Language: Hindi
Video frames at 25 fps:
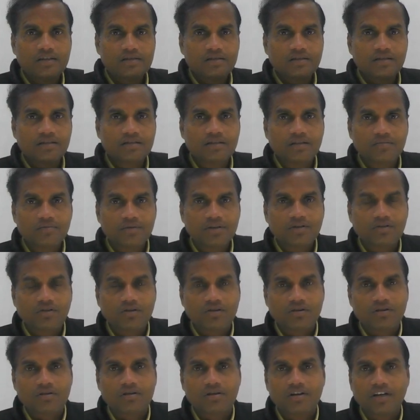दृष्टि से भी
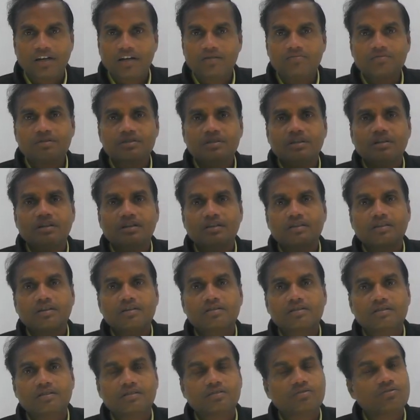और डेरिवेशन की
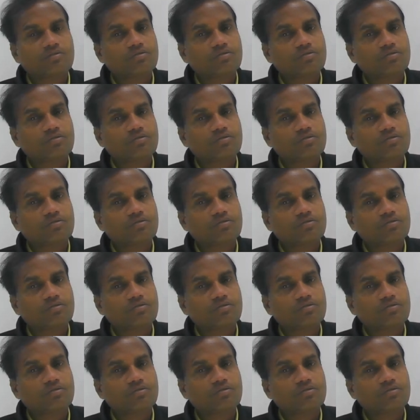दृष्टि